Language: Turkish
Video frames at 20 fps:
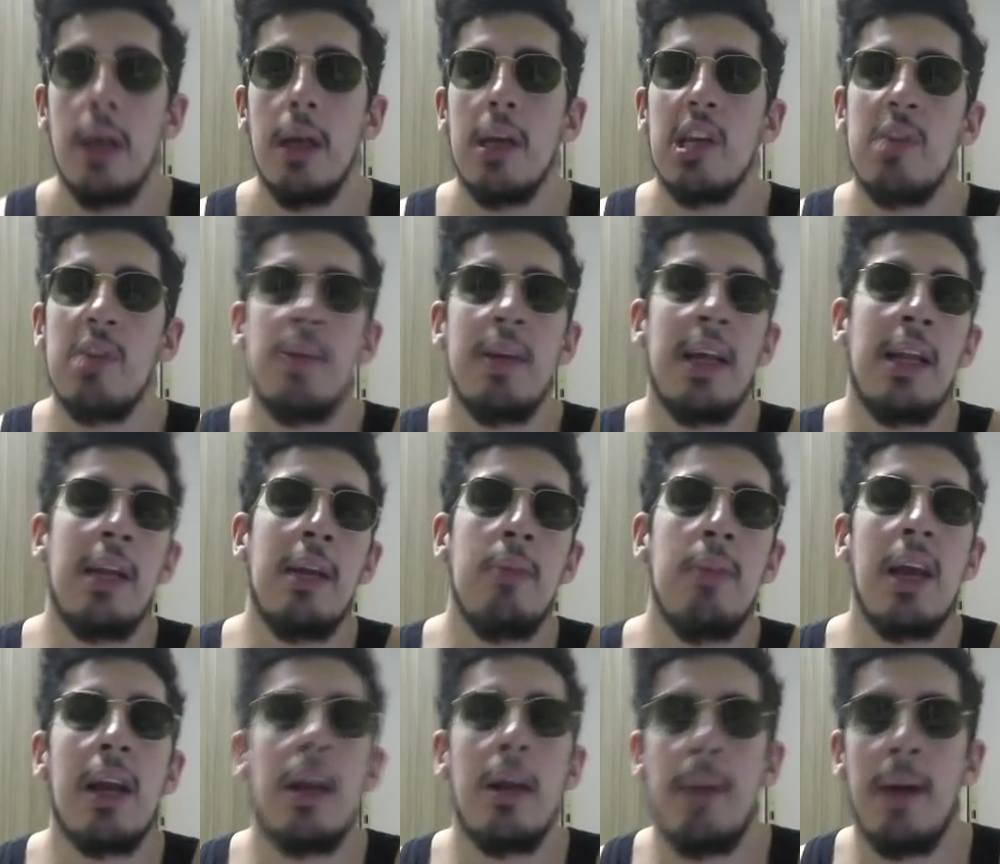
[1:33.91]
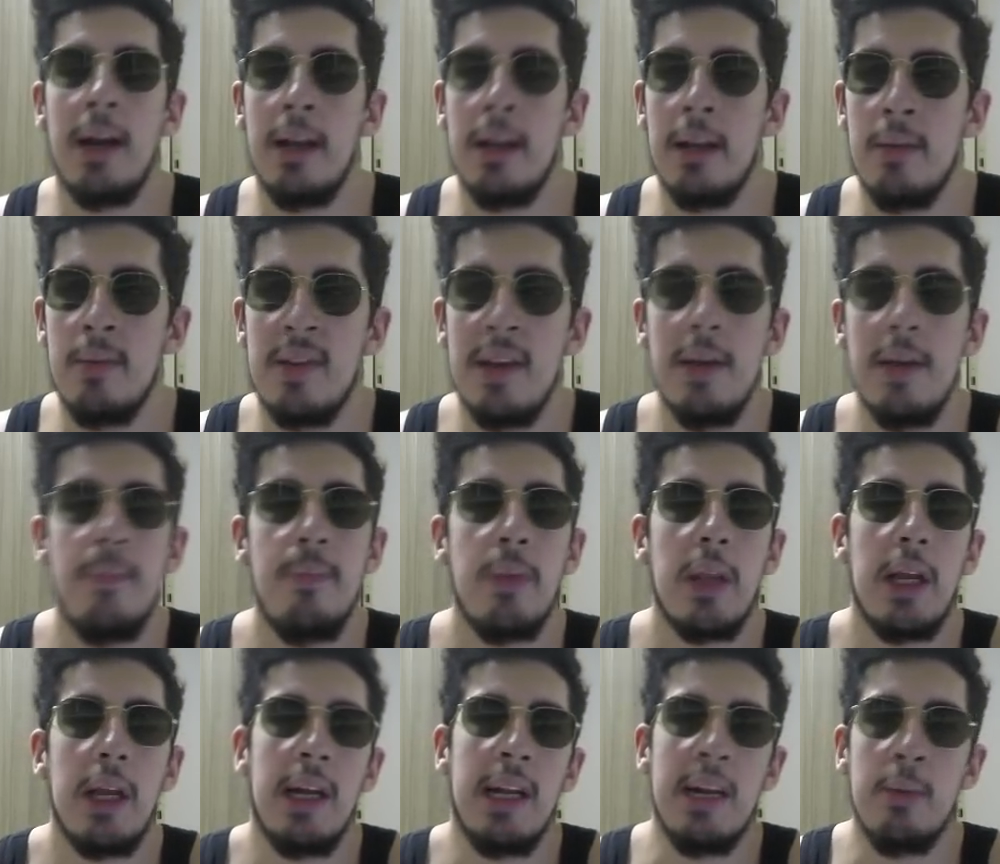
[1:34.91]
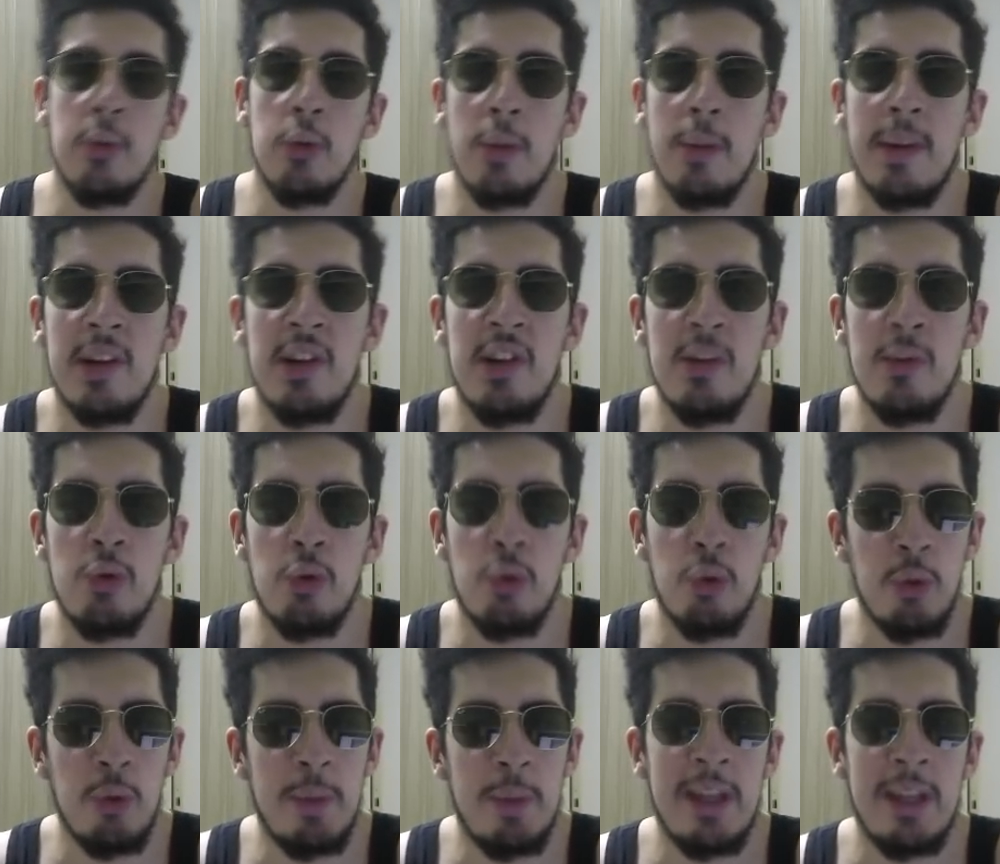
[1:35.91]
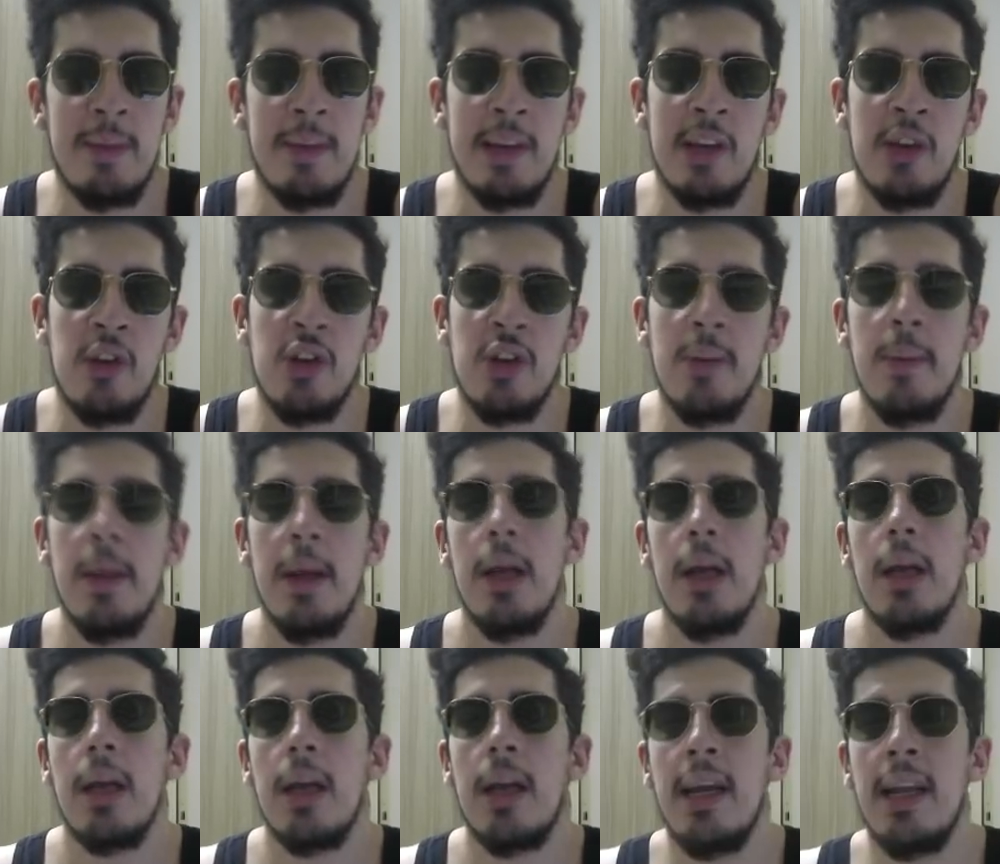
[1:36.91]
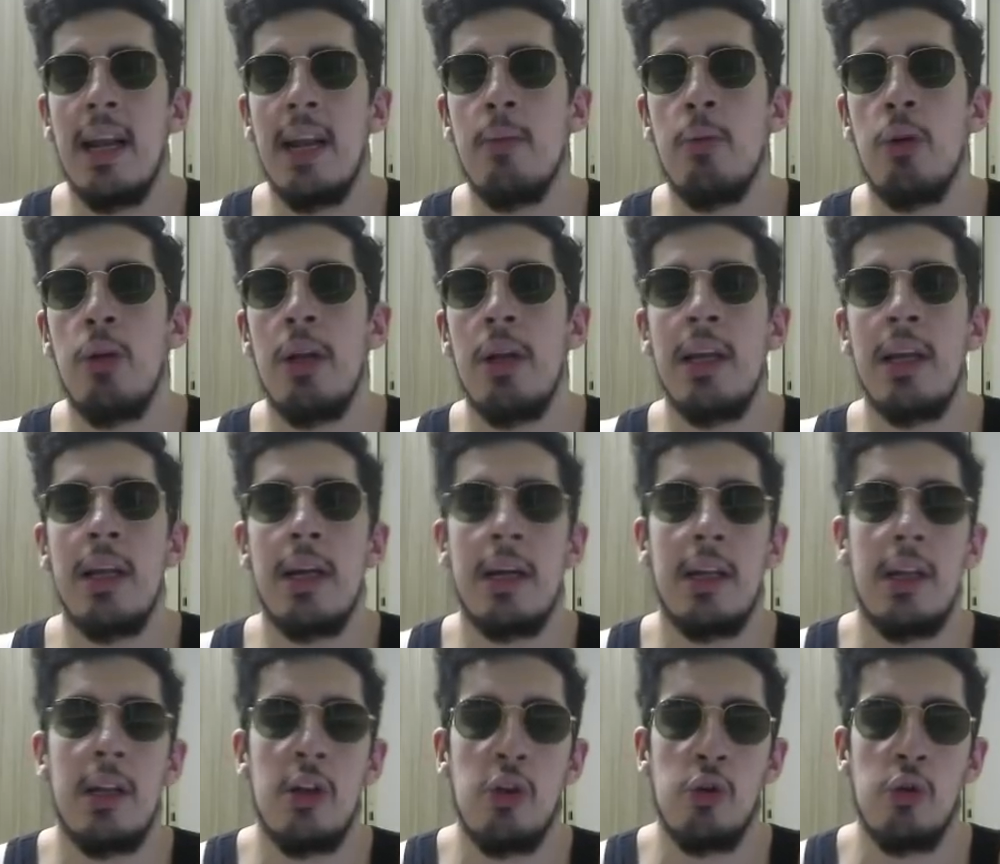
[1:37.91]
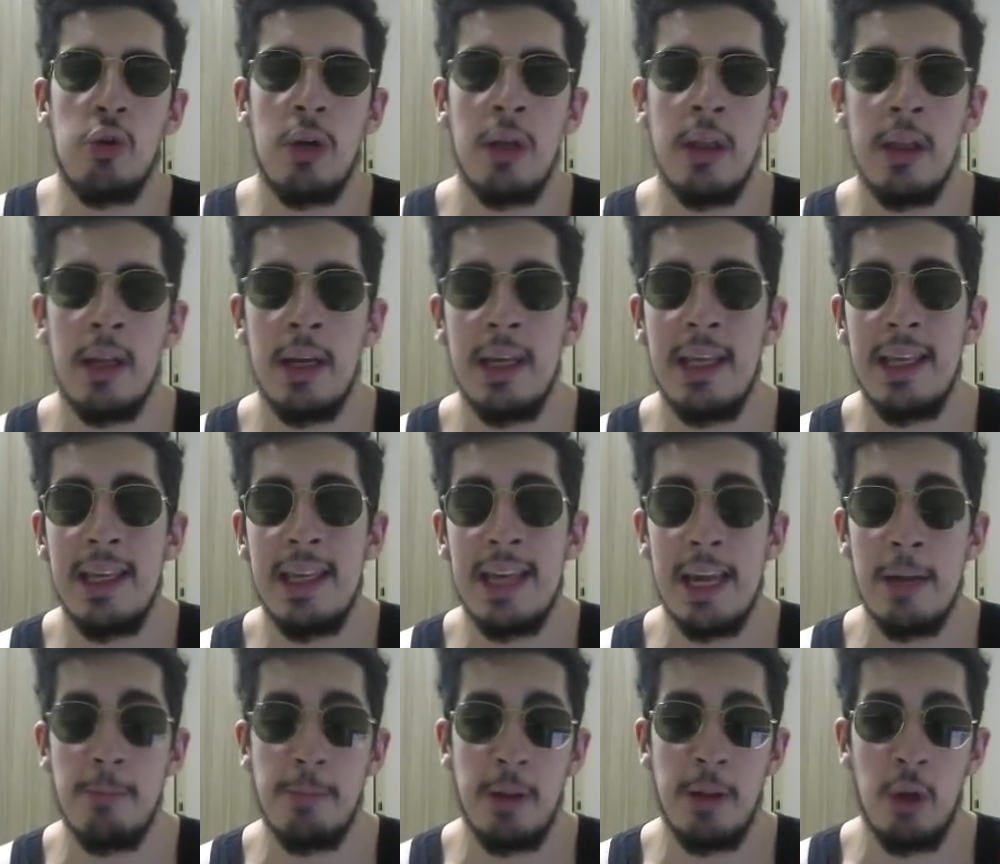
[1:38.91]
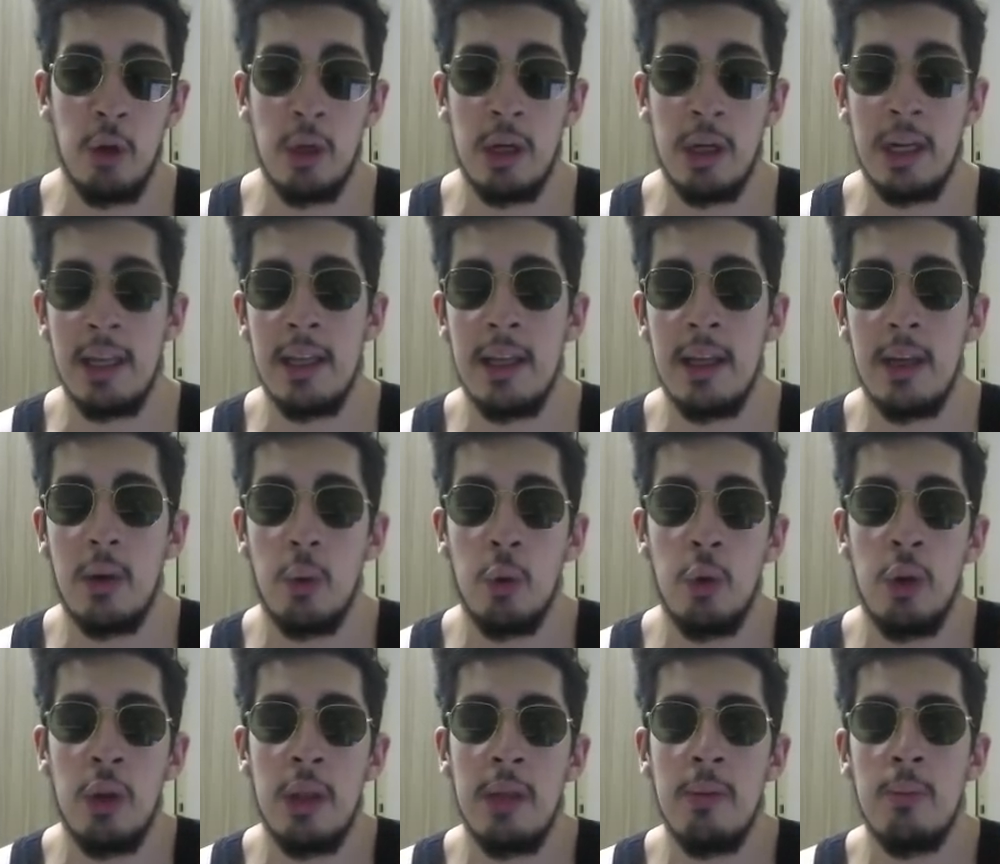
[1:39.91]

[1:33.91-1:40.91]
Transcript: Şimdi gelelim diğer haberlerimize. Karar modunda başlayacağım sonra ultimate'ime geçeceğim. Karar modu ile ilgili arkadaşlar şu anda gameplay olarak ya da oyunların